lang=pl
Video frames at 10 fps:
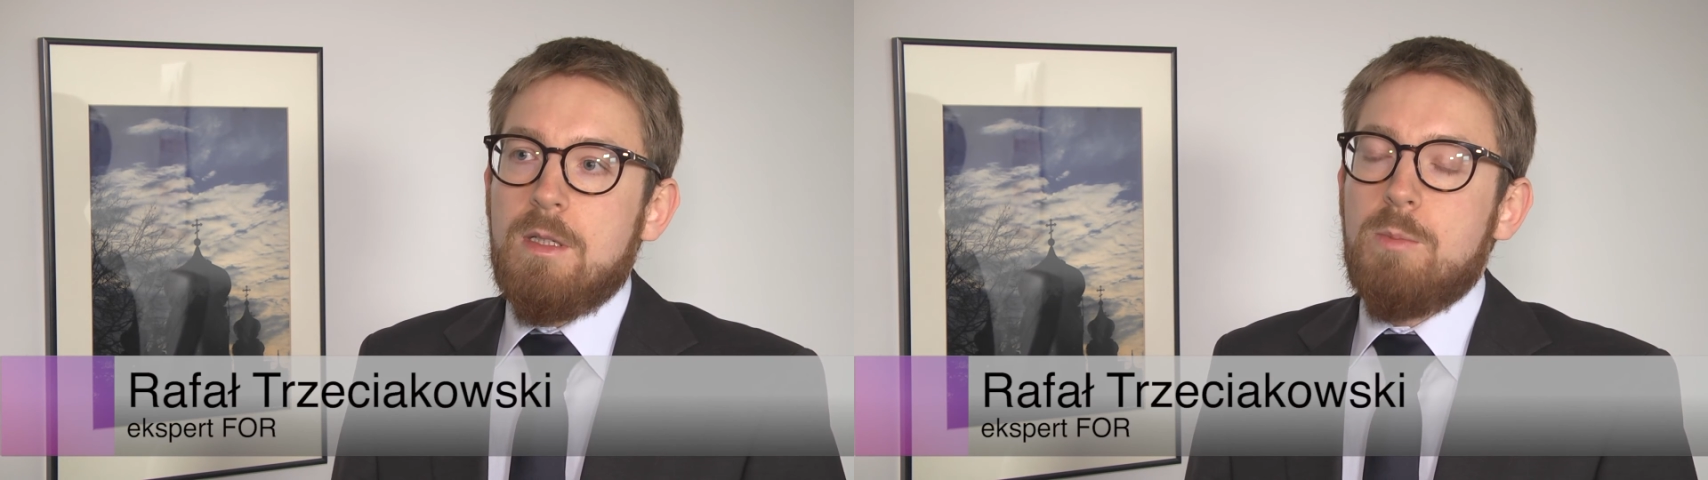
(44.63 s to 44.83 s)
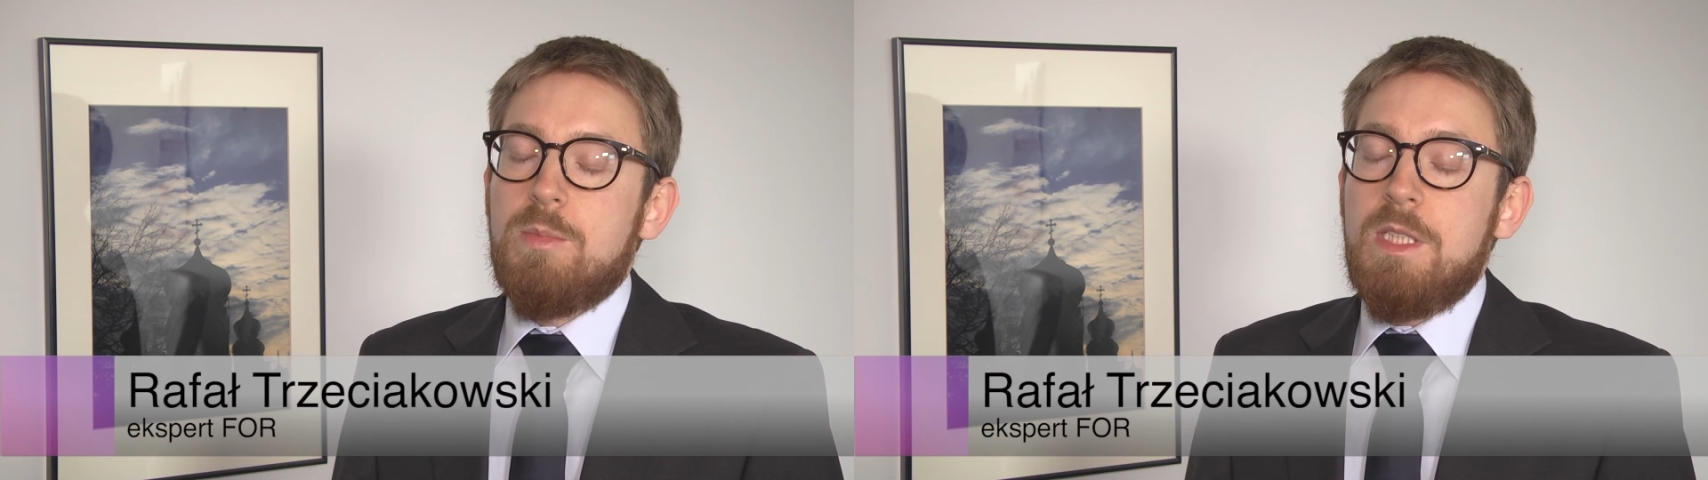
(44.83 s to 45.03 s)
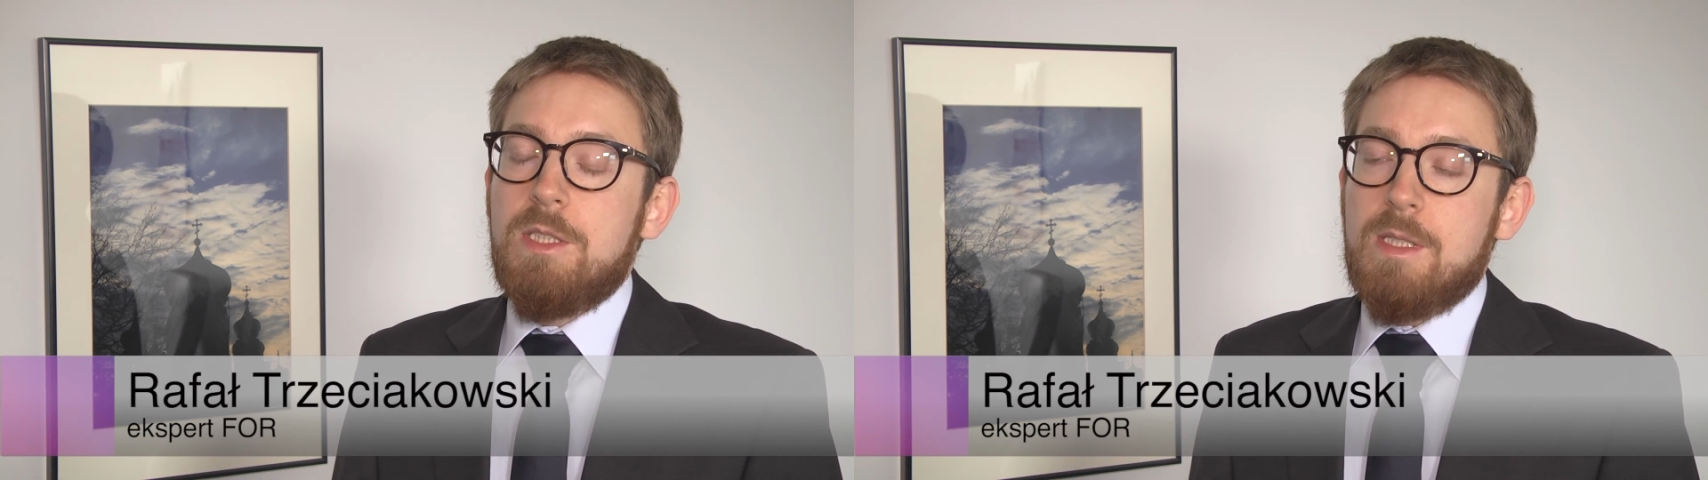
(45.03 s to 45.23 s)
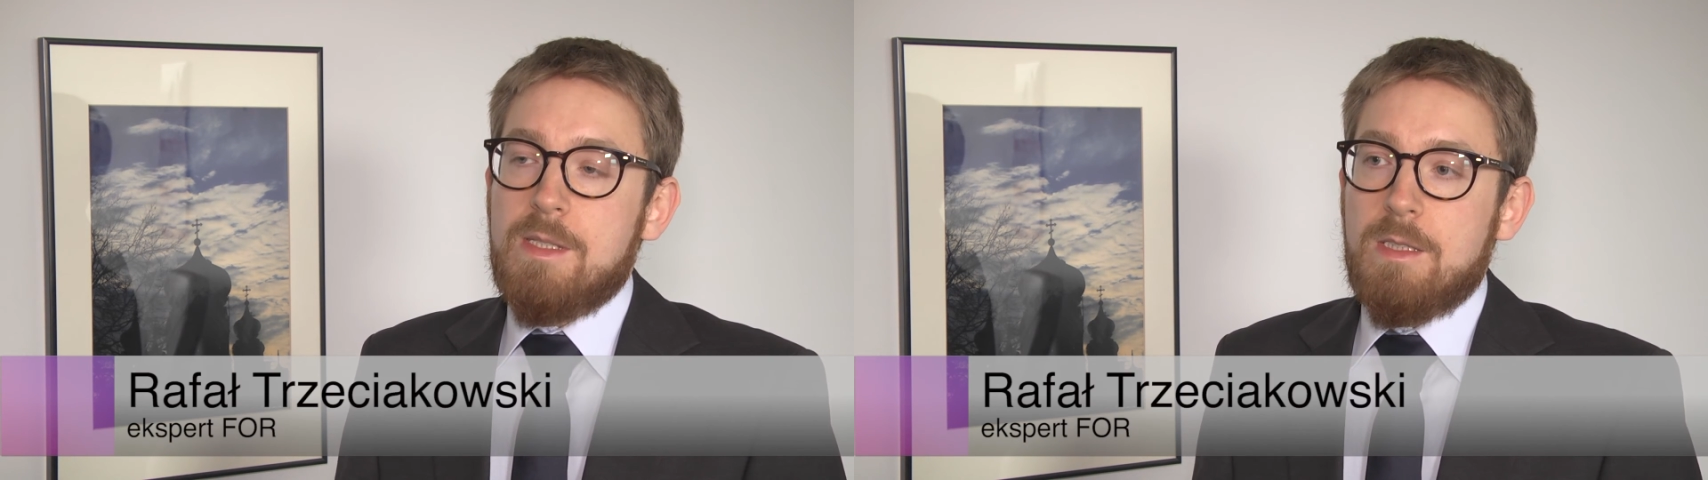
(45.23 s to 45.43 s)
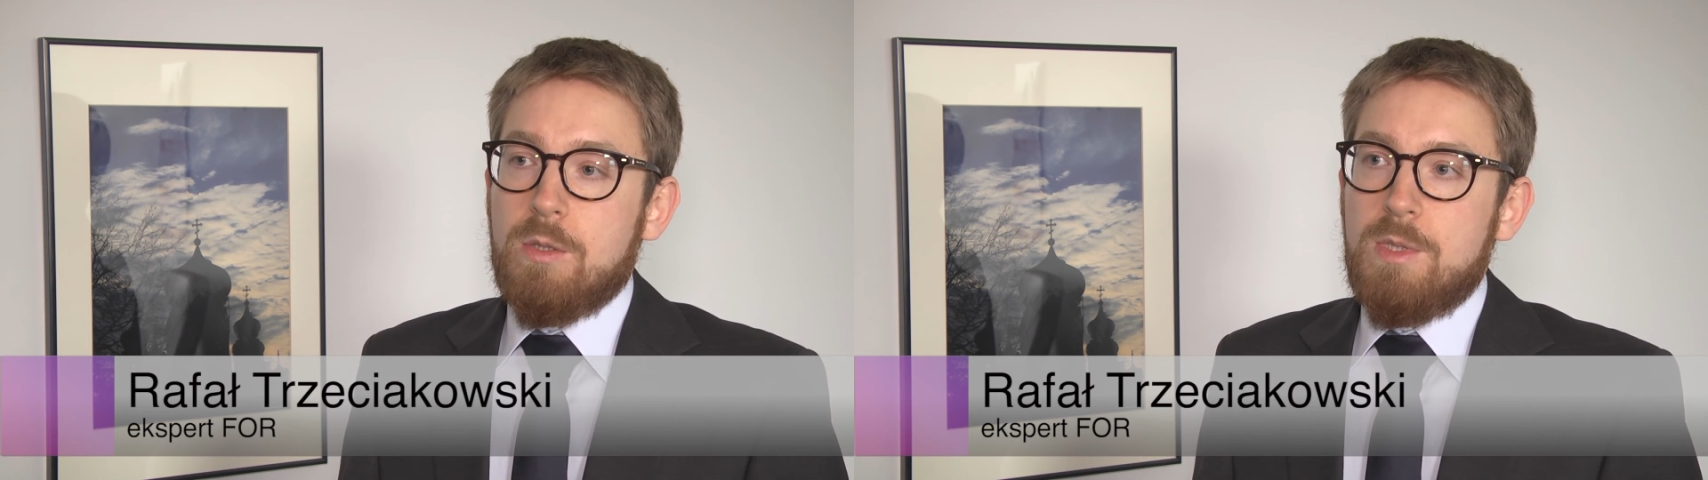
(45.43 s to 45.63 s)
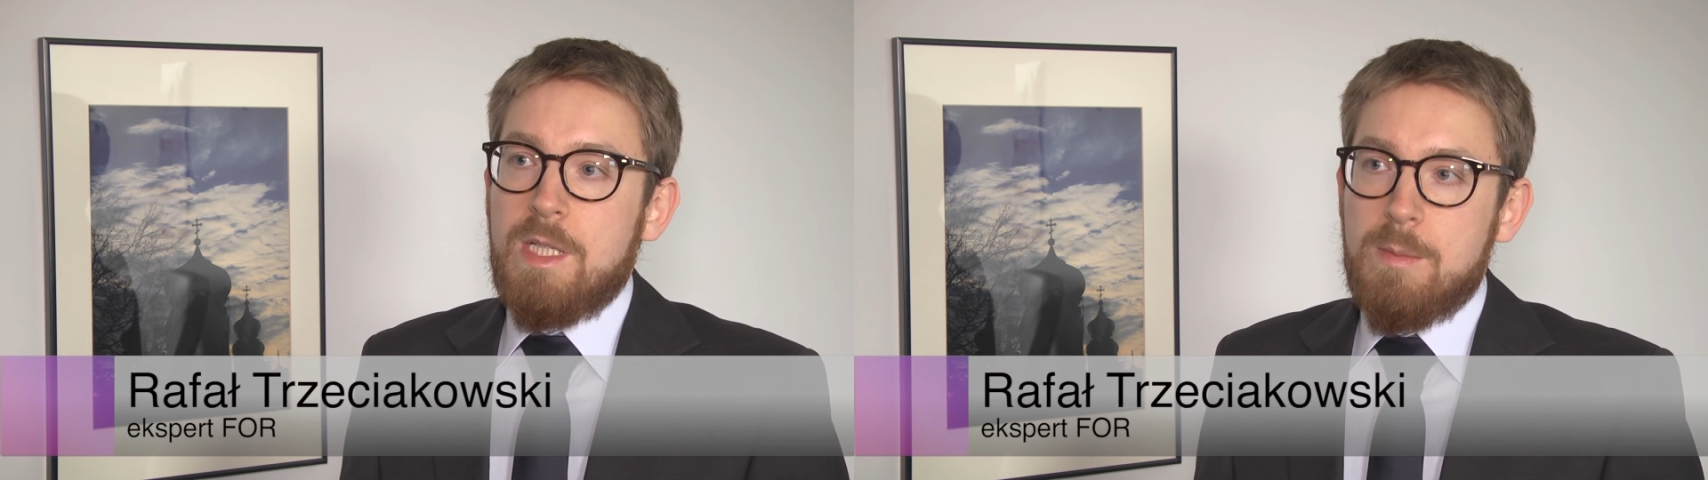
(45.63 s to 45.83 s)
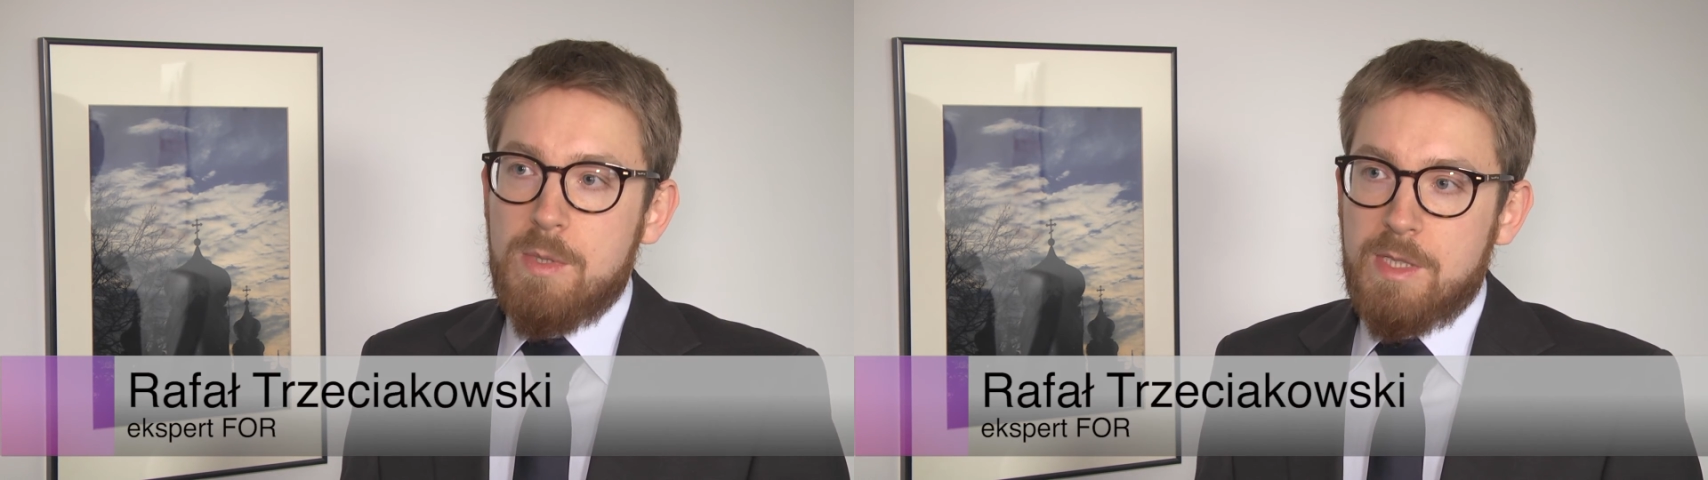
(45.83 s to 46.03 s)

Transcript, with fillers: obniży zatrudnienie